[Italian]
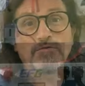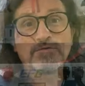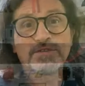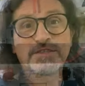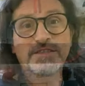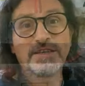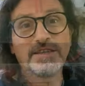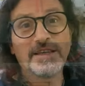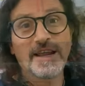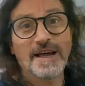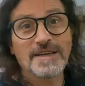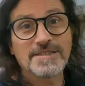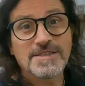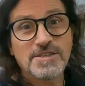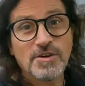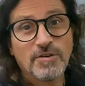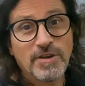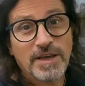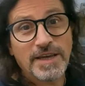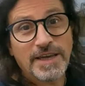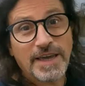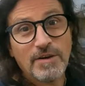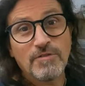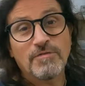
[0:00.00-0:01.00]
è una
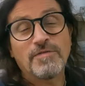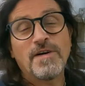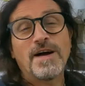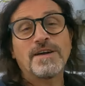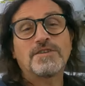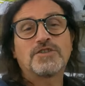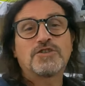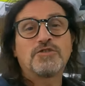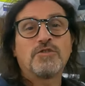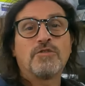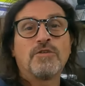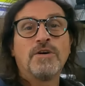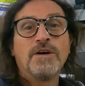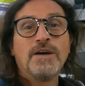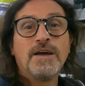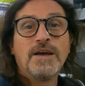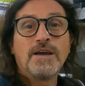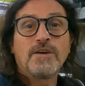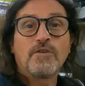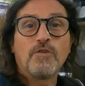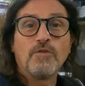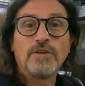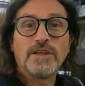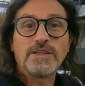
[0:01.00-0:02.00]
considerazione che io faccio
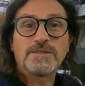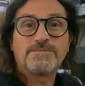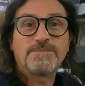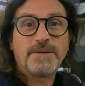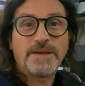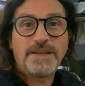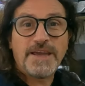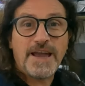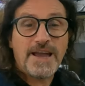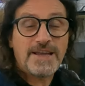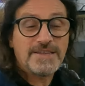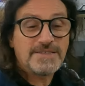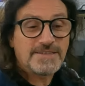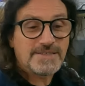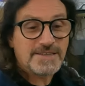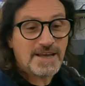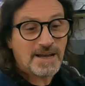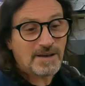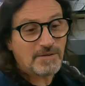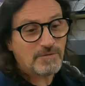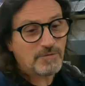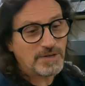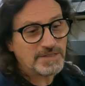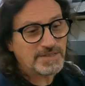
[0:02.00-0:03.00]
con
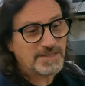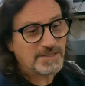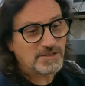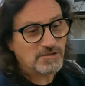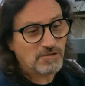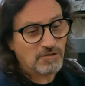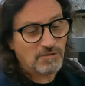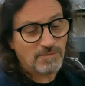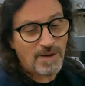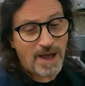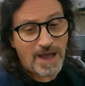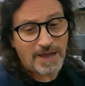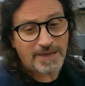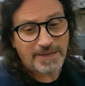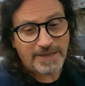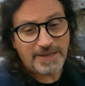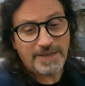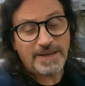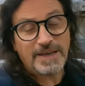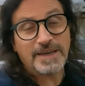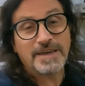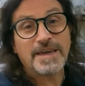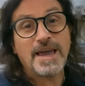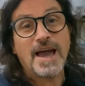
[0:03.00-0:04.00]
l'esperienza. Queste sono
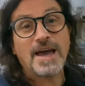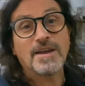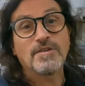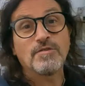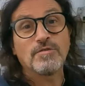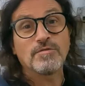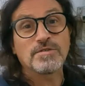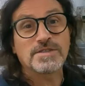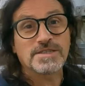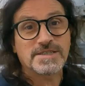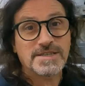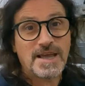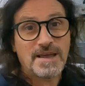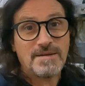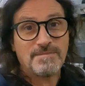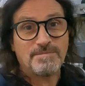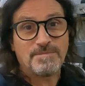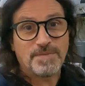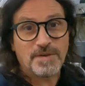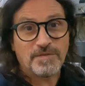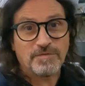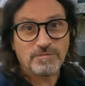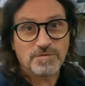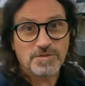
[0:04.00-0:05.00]
macchine che hanno
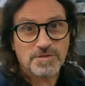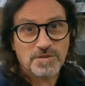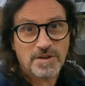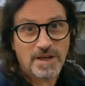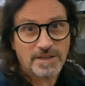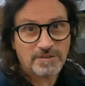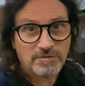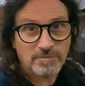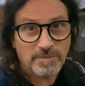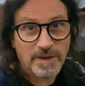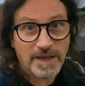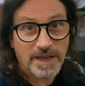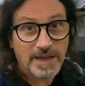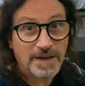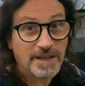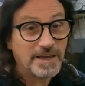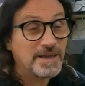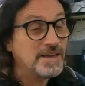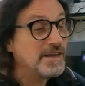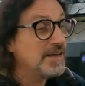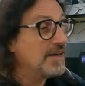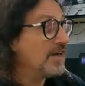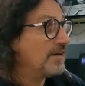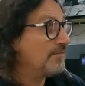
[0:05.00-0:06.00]
sempre funzionato
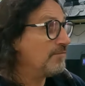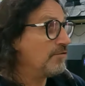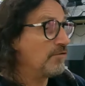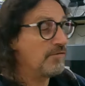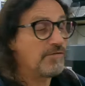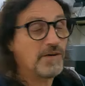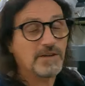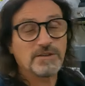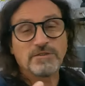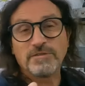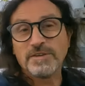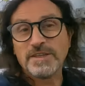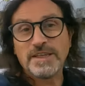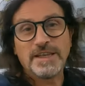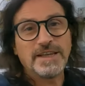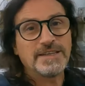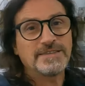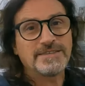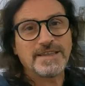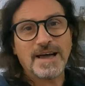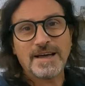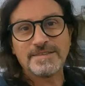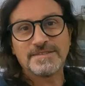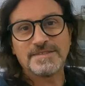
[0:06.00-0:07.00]
bene. Vi ho fatto
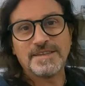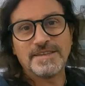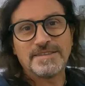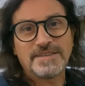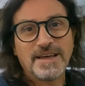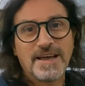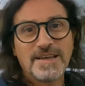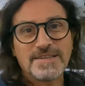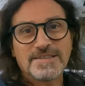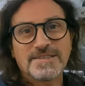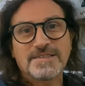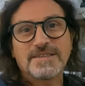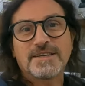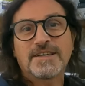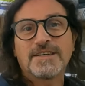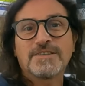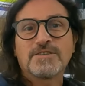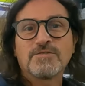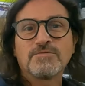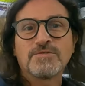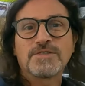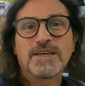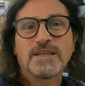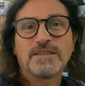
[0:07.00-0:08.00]
vedere tanti test
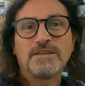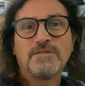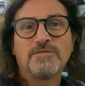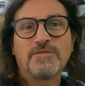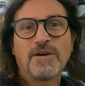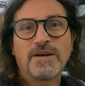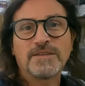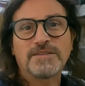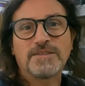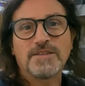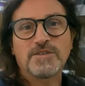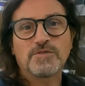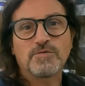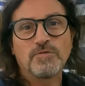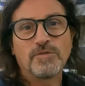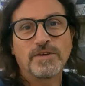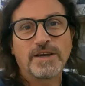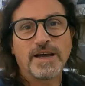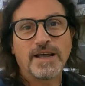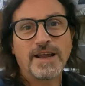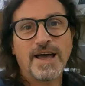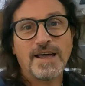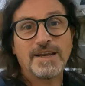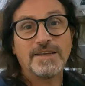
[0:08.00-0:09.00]
che sono stati fatti
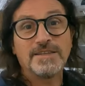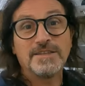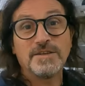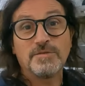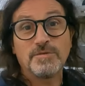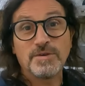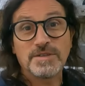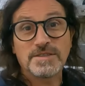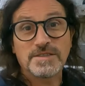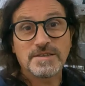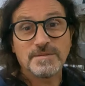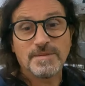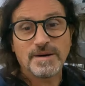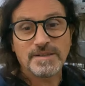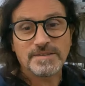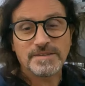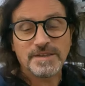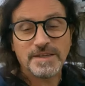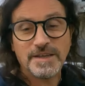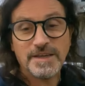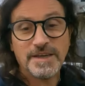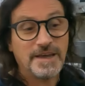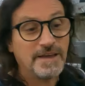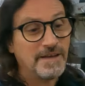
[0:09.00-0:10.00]
sul canale di queste
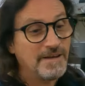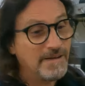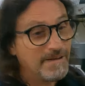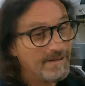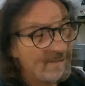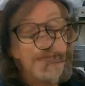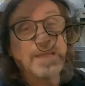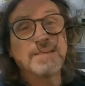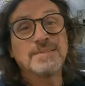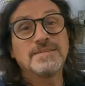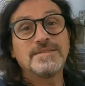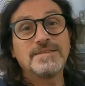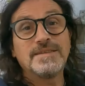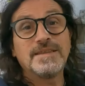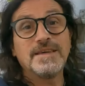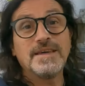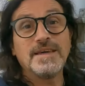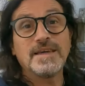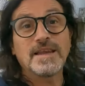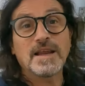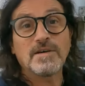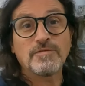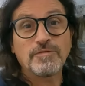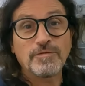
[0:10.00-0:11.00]
batterie,
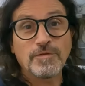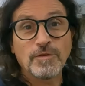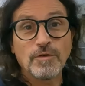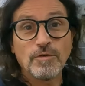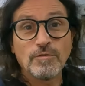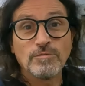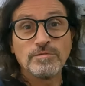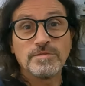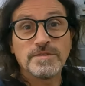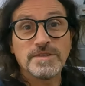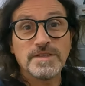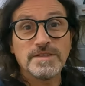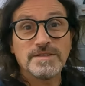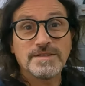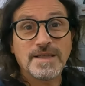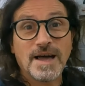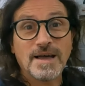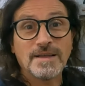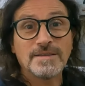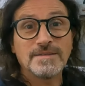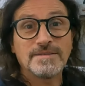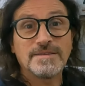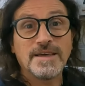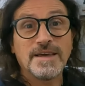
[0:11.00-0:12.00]
tanti raffronti,
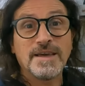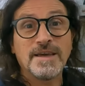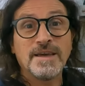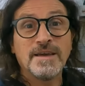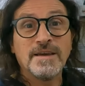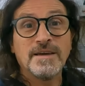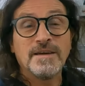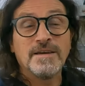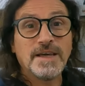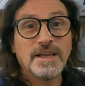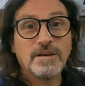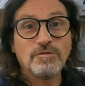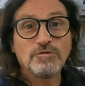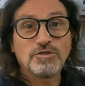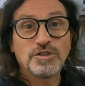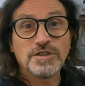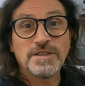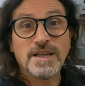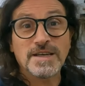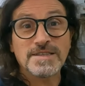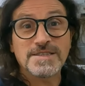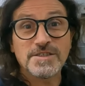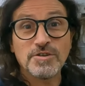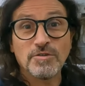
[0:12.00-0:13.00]
tante
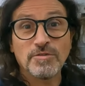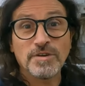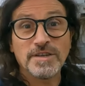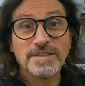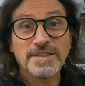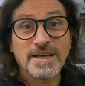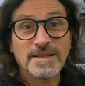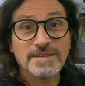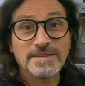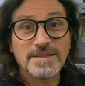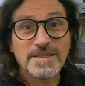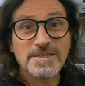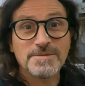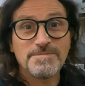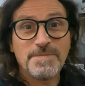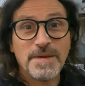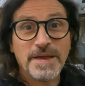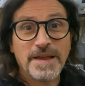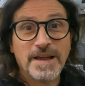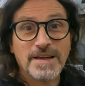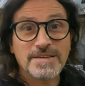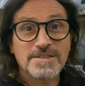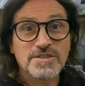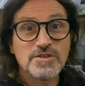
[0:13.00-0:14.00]
delucidazioni, tante
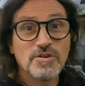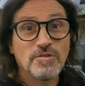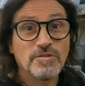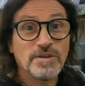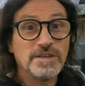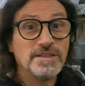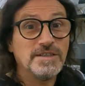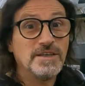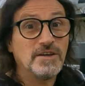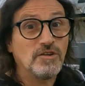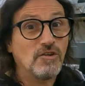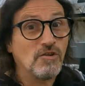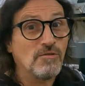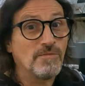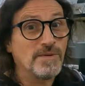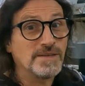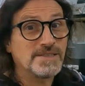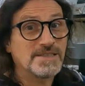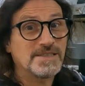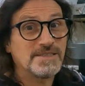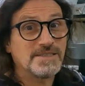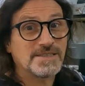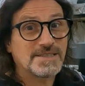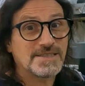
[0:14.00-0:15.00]
spiegazioni di
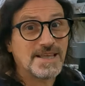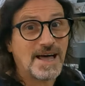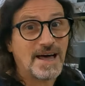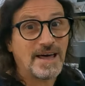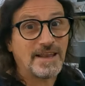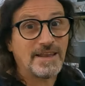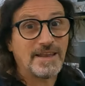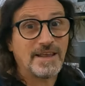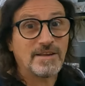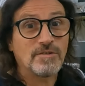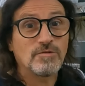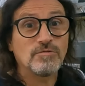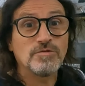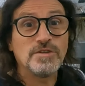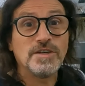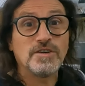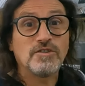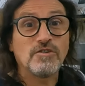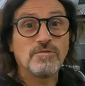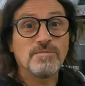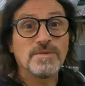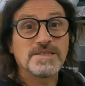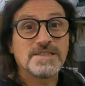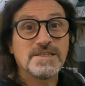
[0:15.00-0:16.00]
come si installano,
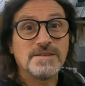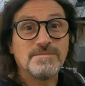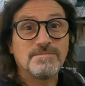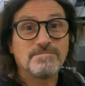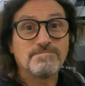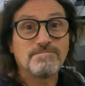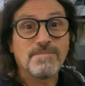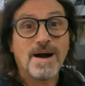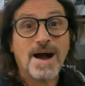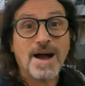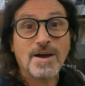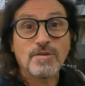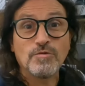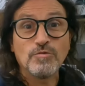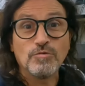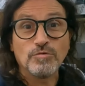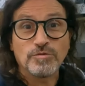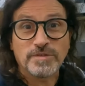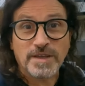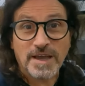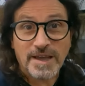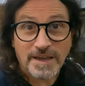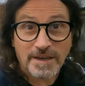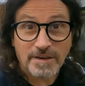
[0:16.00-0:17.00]
di come si
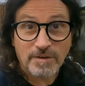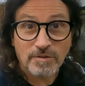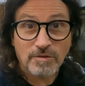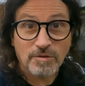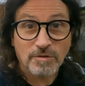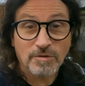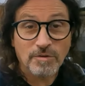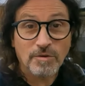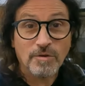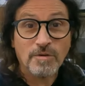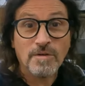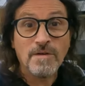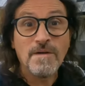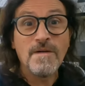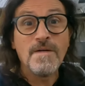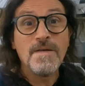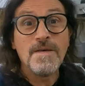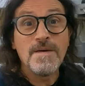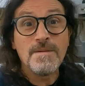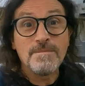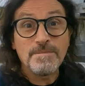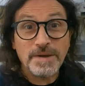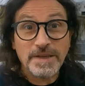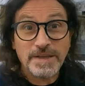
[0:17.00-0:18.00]
manutengono.
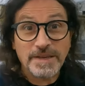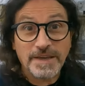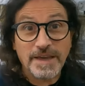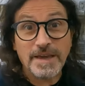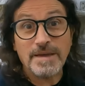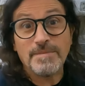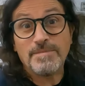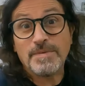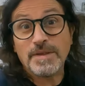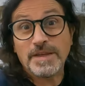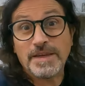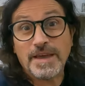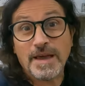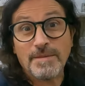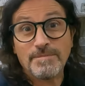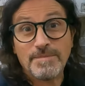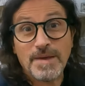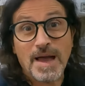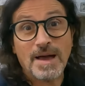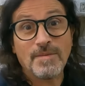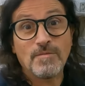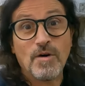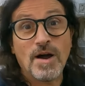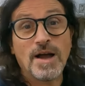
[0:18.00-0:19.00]
Perché? Perché
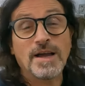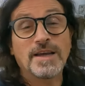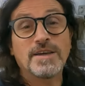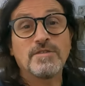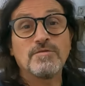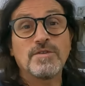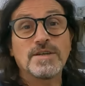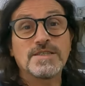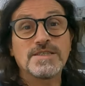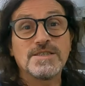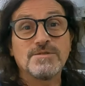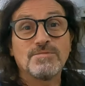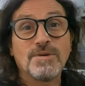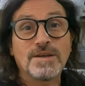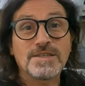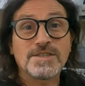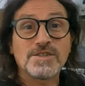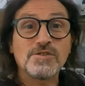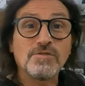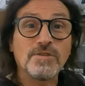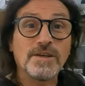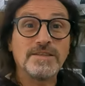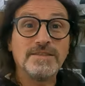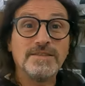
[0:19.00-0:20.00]
abbiamo anche una
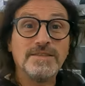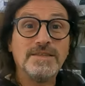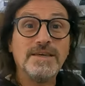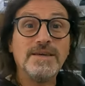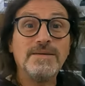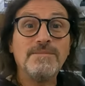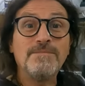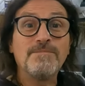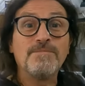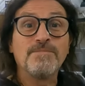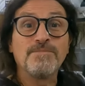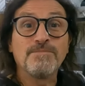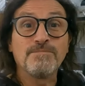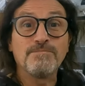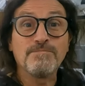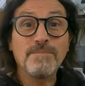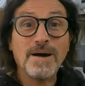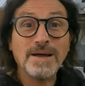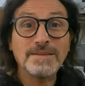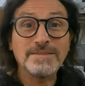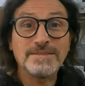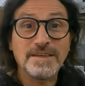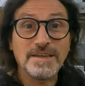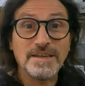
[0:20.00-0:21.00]
situazione di
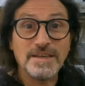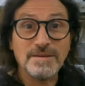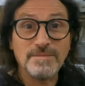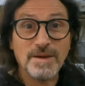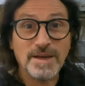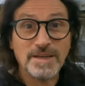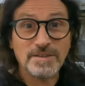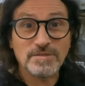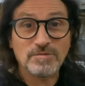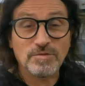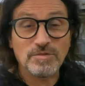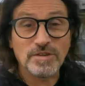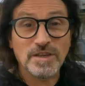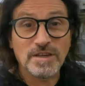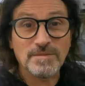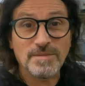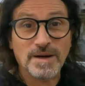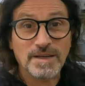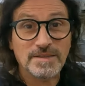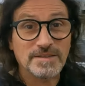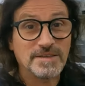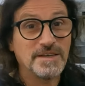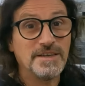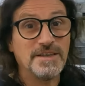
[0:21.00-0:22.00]
mantenimento
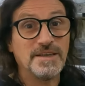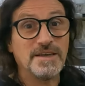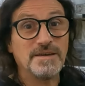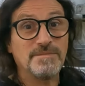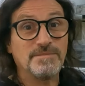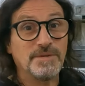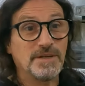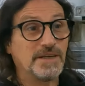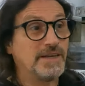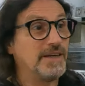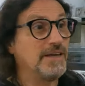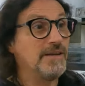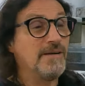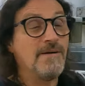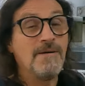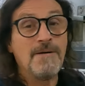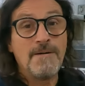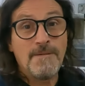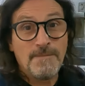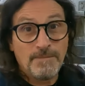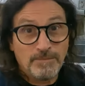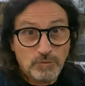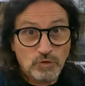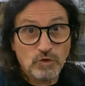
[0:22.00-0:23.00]
delle batterie, perché
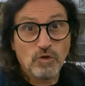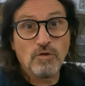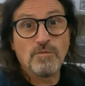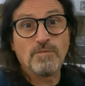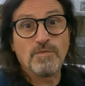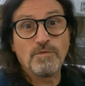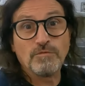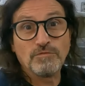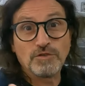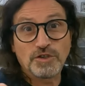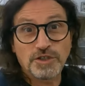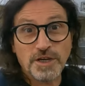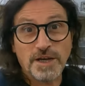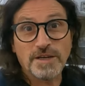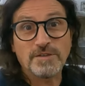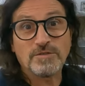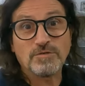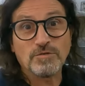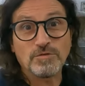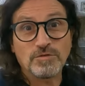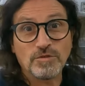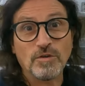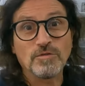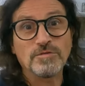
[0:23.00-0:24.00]
dopo un
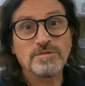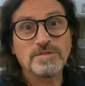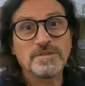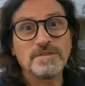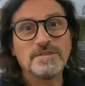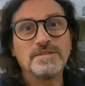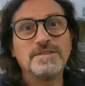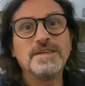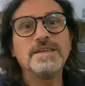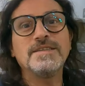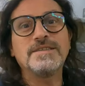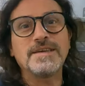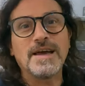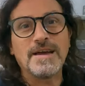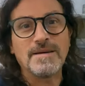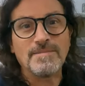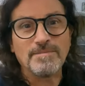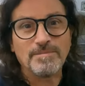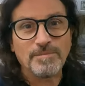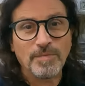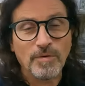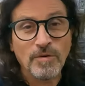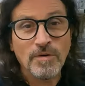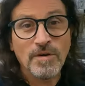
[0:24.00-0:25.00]
certo tot di
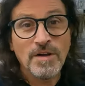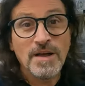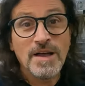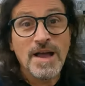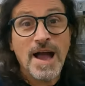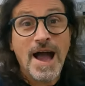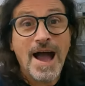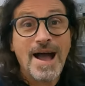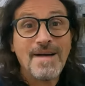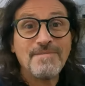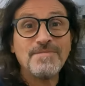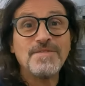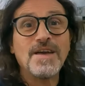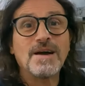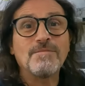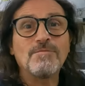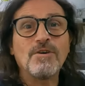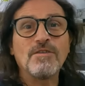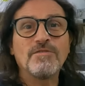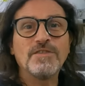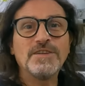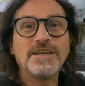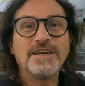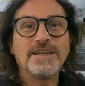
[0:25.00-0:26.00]
tempo
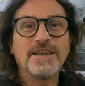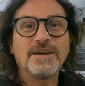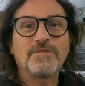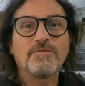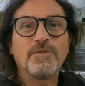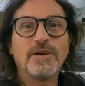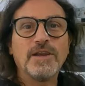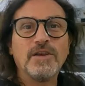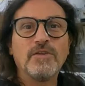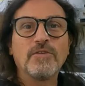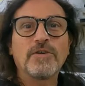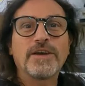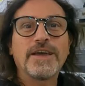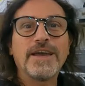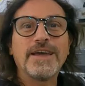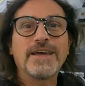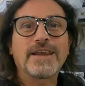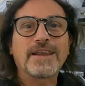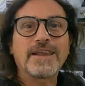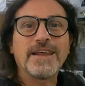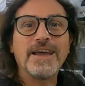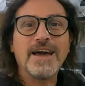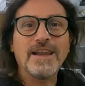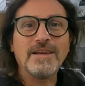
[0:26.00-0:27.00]
andiamo a vedere quello
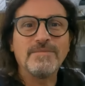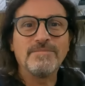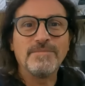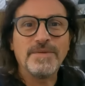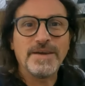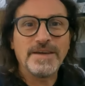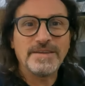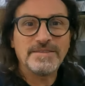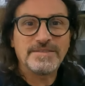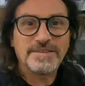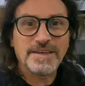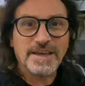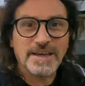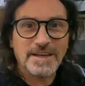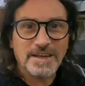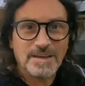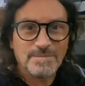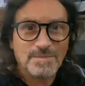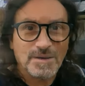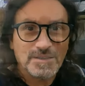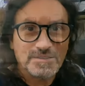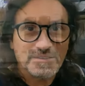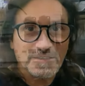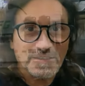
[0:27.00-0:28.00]
che realmente è
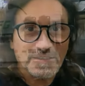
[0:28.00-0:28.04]
la